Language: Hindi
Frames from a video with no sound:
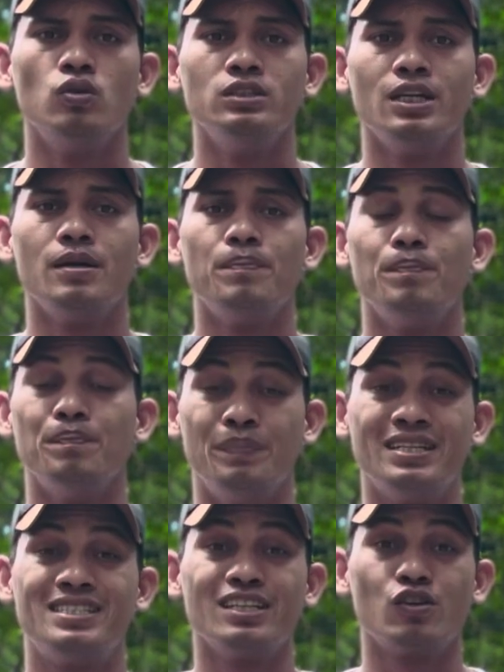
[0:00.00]
ये
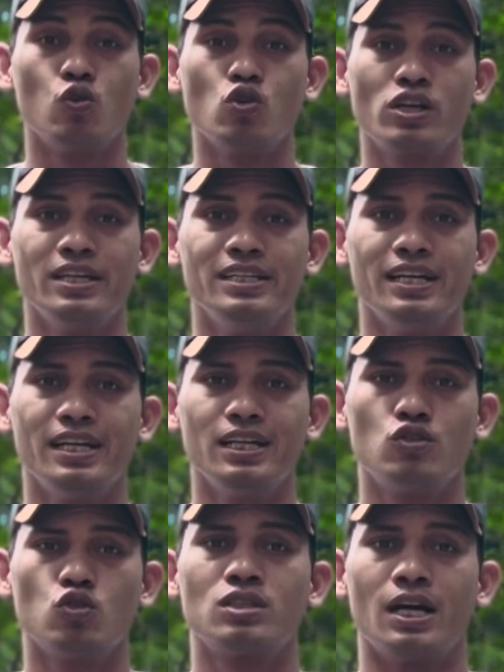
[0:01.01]
बेसिक लोगों के लिए है
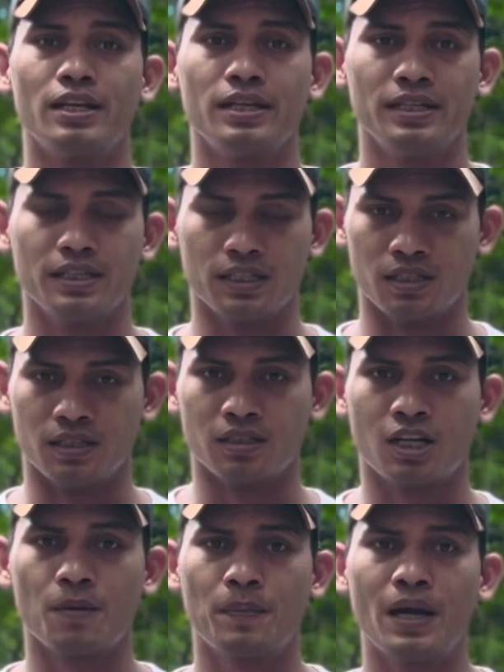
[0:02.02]
जो सारे uh,
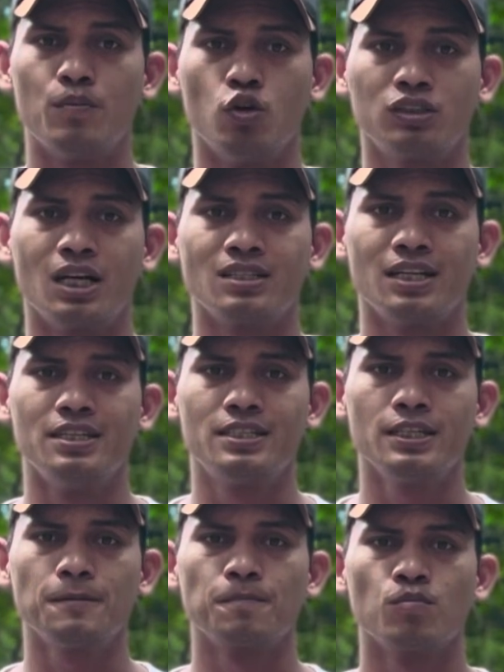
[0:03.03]
कर पाए बहुत आसानी
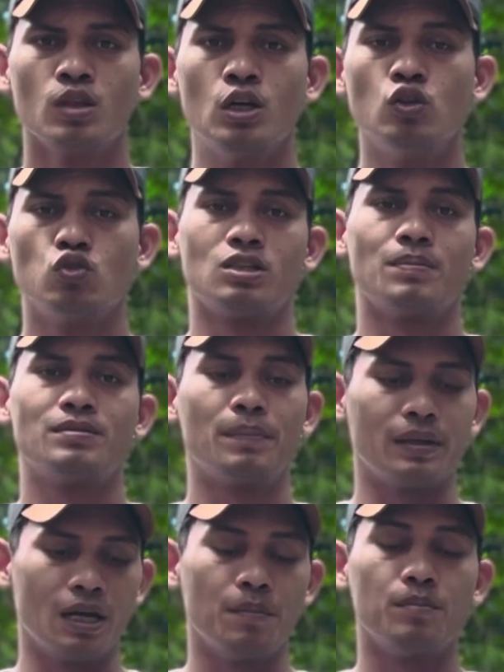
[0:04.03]
से तो सबसे
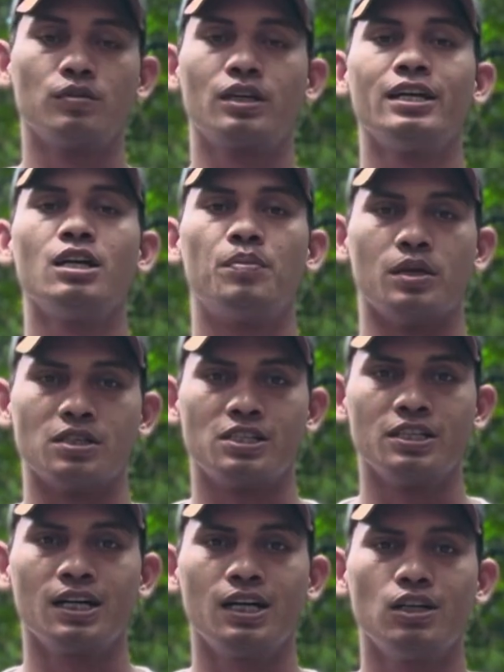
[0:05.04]
पहले हम करेंगे
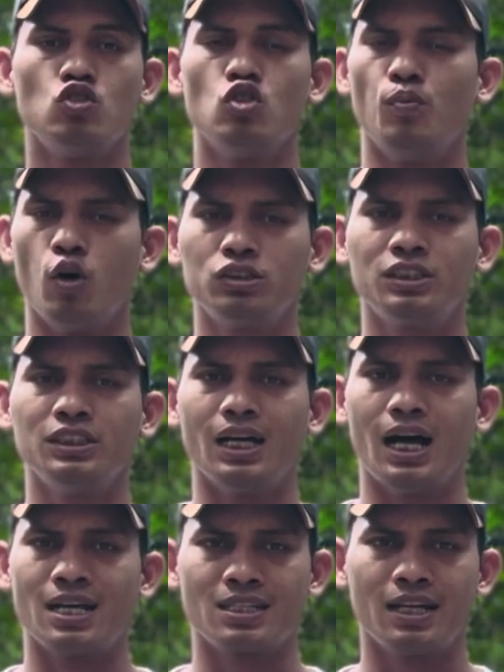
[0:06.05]
भ्रष्टिका जो बहुत ही
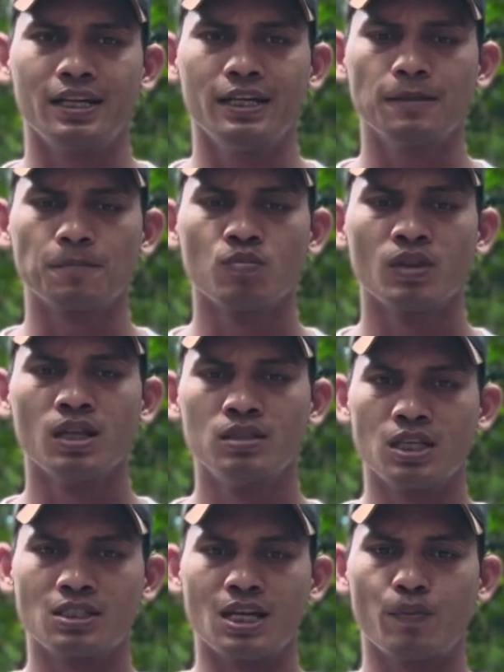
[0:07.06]
आसान है
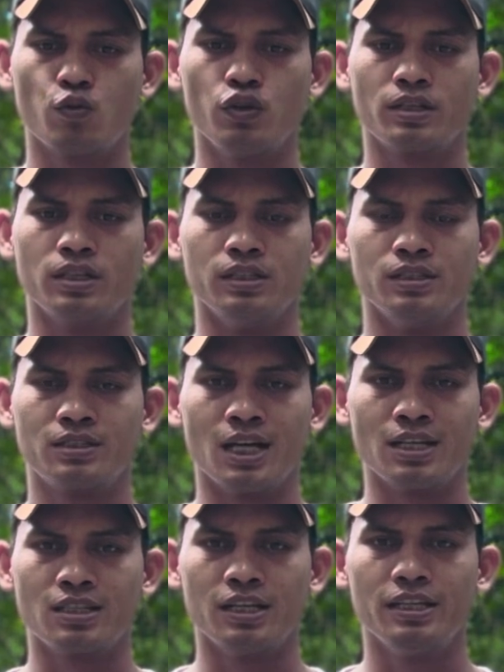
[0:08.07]
जस्ट आपको एक
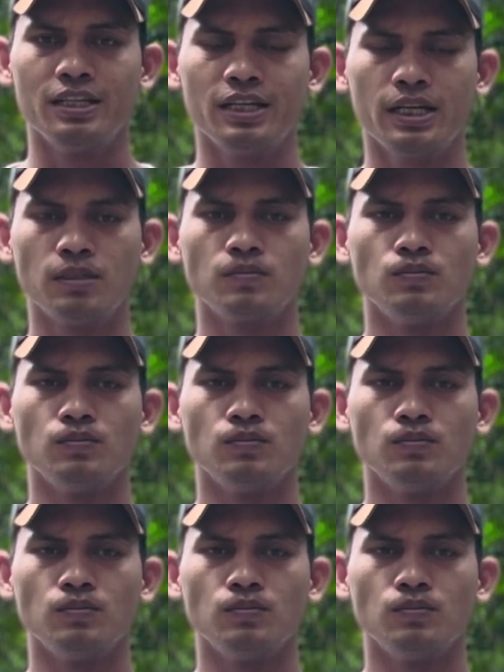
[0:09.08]
सांस लेनी है